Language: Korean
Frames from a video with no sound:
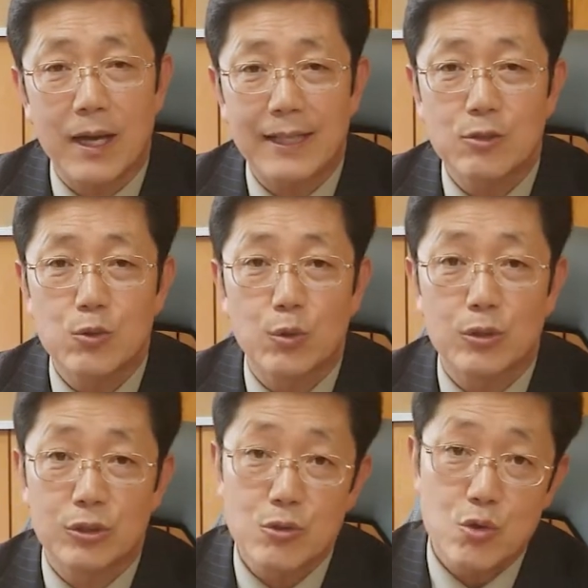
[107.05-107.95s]

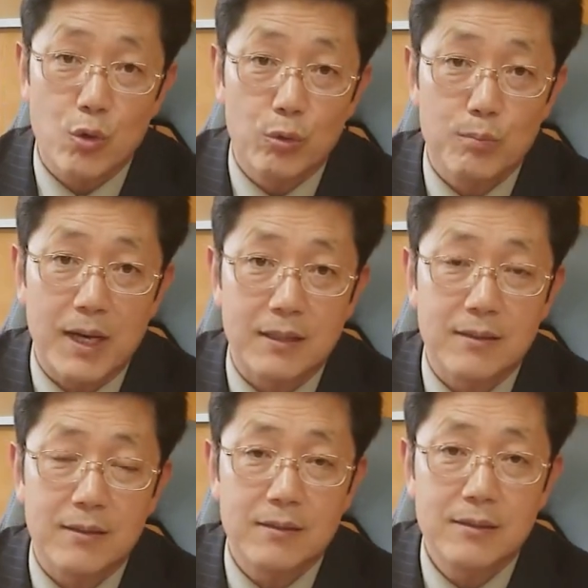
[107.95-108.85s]
한쪽으로선 좋은 말을,